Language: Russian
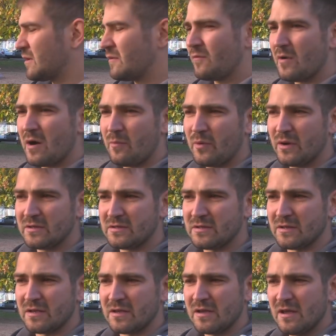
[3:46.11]

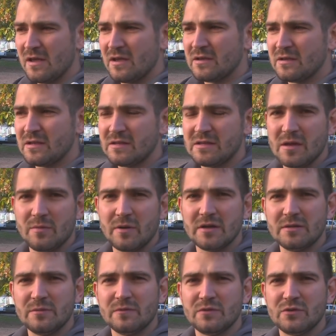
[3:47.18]
травмоопасный, и здесь
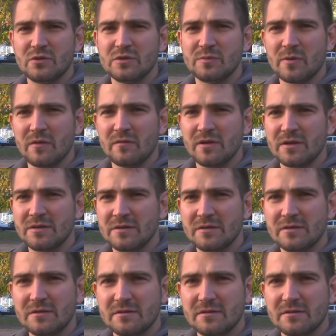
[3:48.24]
необходимо все исправлять.